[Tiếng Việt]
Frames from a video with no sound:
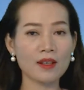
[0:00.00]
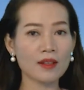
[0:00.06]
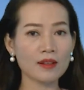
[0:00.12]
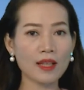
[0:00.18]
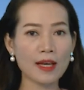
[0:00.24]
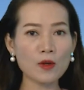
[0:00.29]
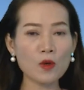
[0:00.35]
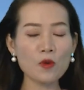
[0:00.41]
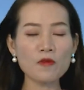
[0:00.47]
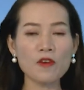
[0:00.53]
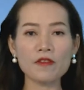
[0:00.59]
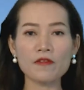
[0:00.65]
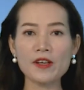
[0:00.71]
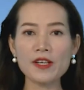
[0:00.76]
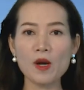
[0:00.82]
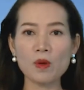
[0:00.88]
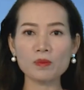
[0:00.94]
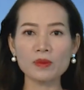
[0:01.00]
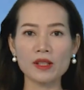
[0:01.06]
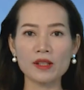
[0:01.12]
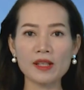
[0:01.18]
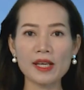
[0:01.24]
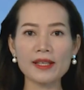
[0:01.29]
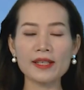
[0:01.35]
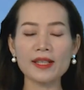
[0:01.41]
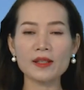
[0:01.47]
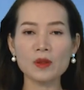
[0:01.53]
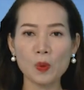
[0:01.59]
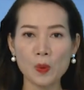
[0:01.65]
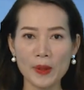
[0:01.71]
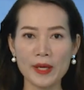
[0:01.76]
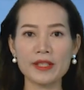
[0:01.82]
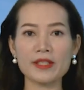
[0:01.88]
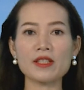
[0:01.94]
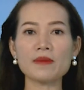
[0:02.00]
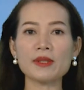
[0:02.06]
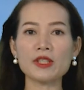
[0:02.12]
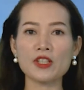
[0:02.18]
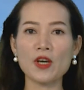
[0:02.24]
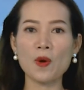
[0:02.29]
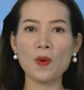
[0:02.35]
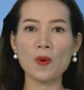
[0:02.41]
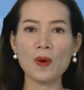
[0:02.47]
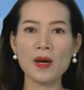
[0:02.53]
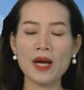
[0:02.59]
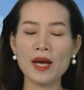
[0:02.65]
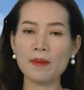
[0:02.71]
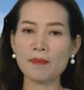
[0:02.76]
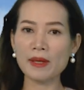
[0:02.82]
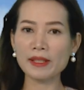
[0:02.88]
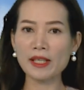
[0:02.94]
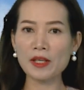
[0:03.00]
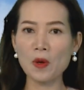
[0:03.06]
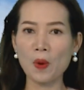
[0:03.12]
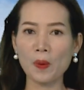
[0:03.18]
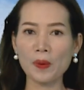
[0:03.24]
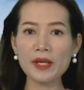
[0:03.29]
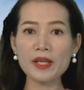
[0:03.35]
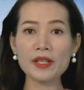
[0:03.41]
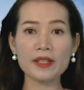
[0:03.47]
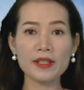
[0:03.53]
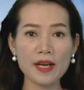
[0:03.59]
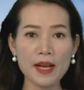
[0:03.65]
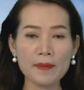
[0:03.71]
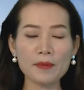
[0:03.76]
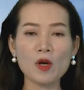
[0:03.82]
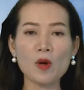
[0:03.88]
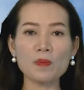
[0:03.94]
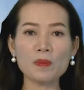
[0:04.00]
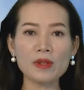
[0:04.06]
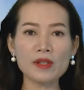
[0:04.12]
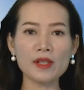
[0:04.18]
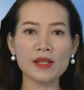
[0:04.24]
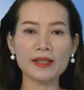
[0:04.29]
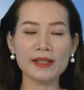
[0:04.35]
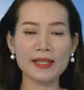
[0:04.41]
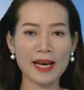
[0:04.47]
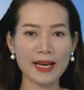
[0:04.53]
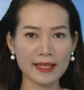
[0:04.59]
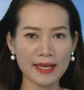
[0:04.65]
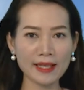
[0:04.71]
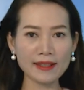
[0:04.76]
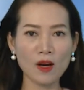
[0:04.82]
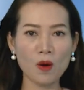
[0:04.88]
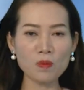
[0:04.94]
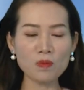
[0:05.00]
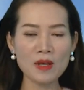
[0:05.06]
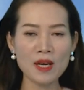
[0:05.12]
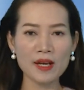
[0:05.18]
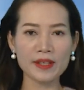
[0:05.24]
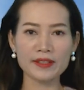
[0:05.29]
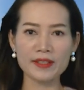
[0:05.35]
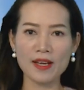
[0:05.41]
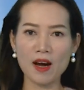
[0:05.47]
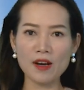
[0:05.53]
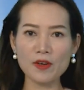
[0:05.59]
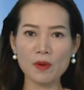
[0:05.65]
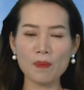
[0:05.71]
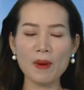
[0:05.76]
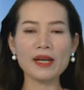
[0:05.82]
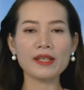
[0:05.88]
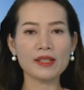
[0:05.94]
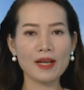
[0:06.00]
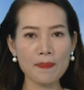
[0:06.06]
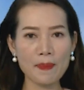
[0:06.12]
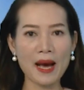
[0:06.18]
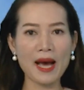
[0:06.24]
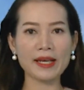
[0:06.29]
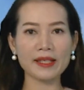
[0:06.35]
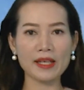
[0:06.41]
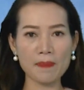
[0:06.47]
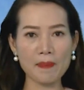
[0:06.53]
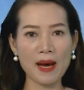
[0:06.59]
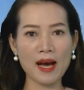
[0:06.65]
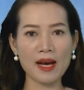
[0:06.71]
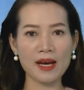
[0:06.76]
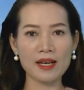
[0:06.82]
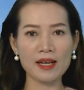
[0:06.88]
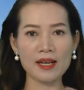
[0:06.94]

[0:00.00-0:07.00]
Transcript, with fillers: Tại khu vực phía Đông tỉnh Tây Ninh, huyện Dương Minh Châu, mây thay đổi, đêm không mưa, ngày nắng nóng, gió Đông Bắc cấp hai, cấp ba.